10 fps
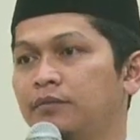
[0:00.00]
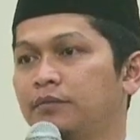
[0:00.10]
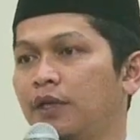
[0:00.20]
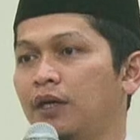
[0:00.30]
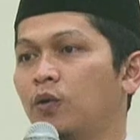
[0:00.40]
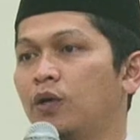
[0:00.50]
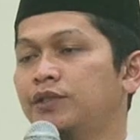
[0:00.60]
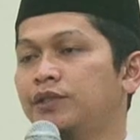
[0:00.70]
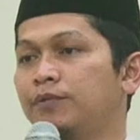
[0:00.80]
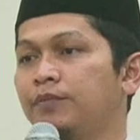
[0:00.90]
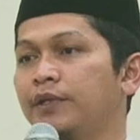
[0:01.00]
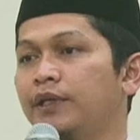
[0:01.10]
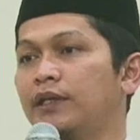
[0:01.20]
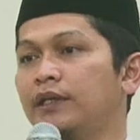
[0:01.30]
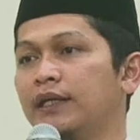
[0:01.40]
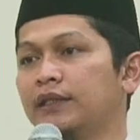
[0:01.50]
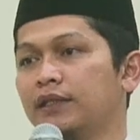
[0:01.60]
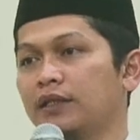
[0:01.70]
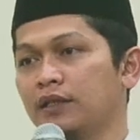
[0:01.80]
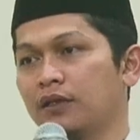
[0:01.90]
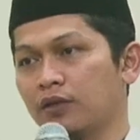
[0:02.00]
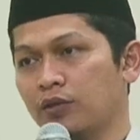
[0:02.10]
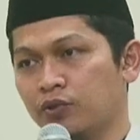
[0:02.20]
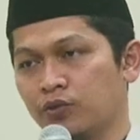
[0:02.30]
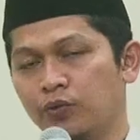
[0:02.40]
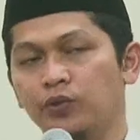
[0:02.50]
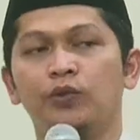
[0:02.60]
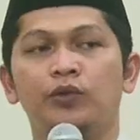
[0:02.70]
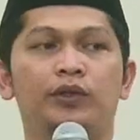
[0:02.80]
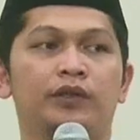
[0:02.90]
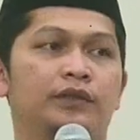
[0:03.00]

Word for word: bahwa Jibril datang ke Rasul